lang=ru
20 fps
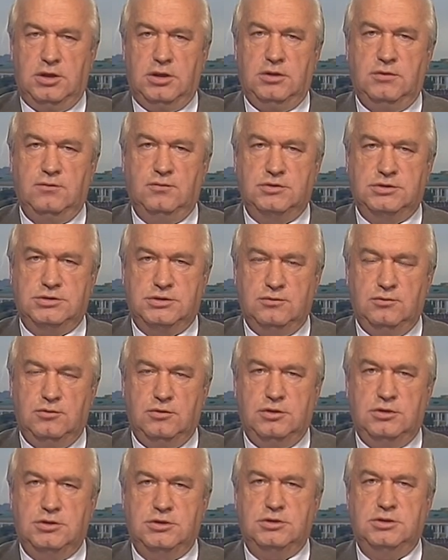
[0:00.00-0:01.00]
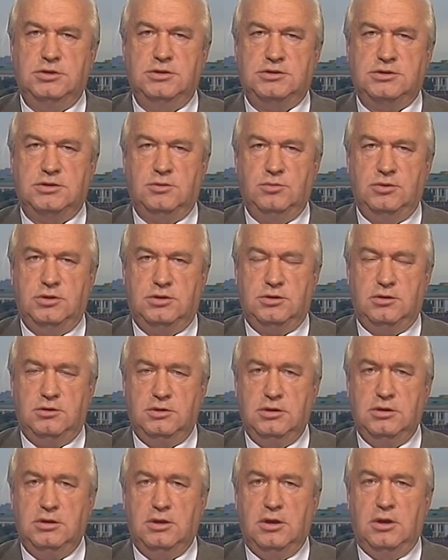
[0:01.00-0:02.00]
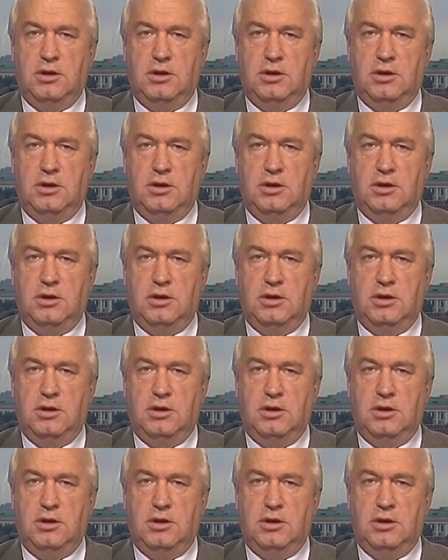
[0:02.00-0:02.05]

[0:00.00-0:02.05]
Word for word: и вот сегодняшние события, они